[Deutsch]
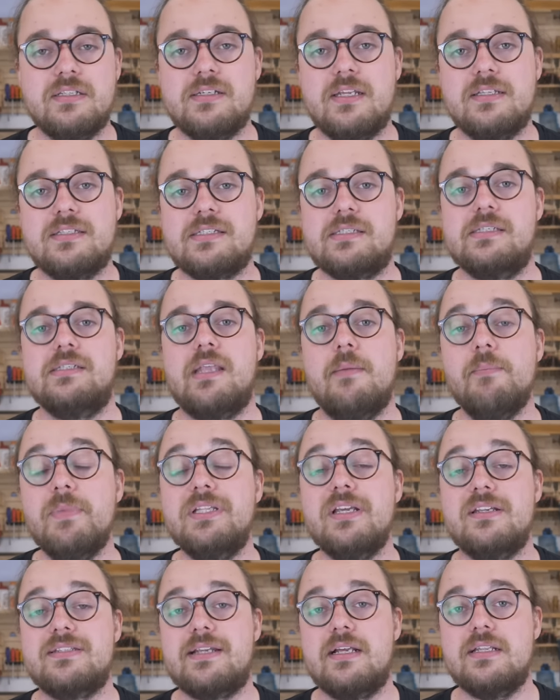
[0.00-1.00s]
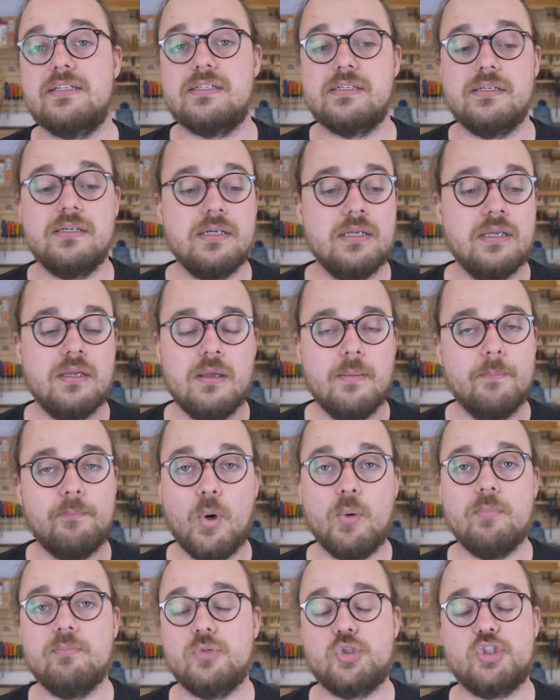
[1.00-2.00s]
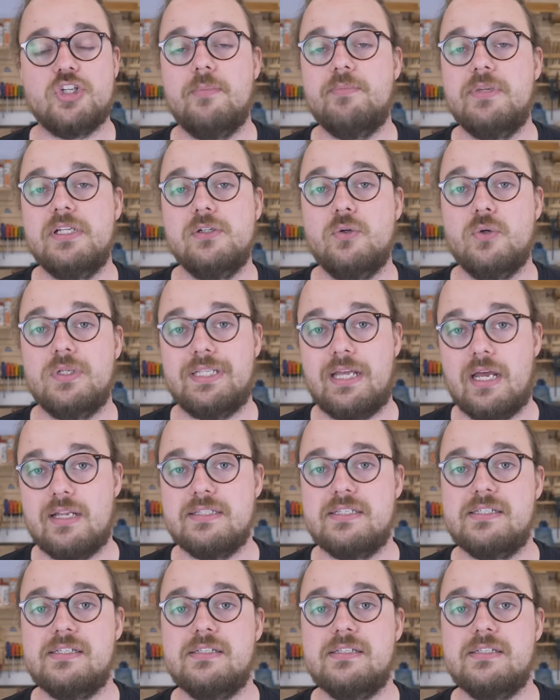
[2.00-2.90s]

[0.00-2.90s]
gesetzt, damit das Ganze bombenstabil dort dran